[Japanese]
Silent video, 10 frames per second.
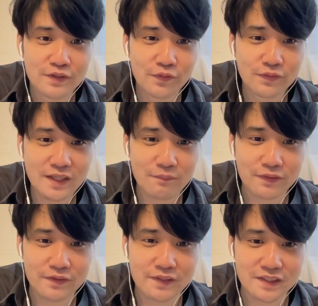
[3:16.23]
よんターン
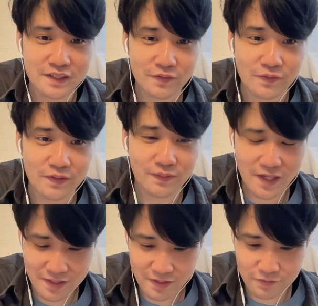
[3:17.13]
持ってるんですけど、あの、
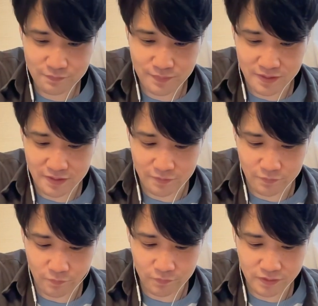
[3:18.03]
軽減ループがね、
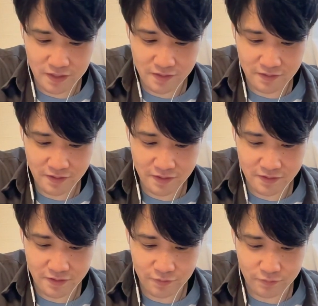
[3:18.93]
よんターン軽減
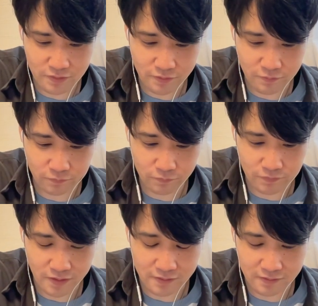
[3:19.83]
できるってこと
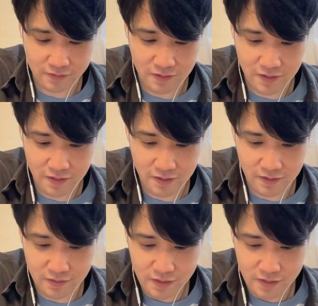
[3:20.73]
になって、